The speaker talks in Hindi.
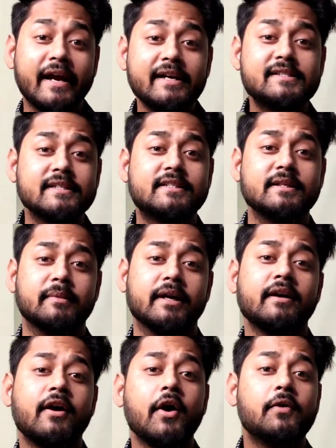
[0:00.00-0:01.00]
860
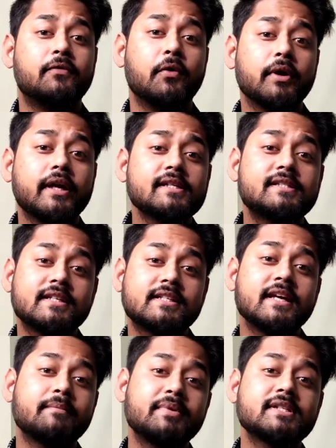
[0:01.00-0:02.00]
में 4K
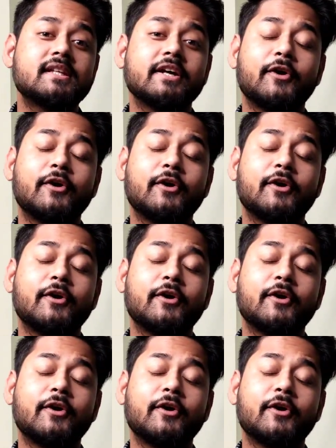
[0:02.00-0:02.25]
60 FPS तक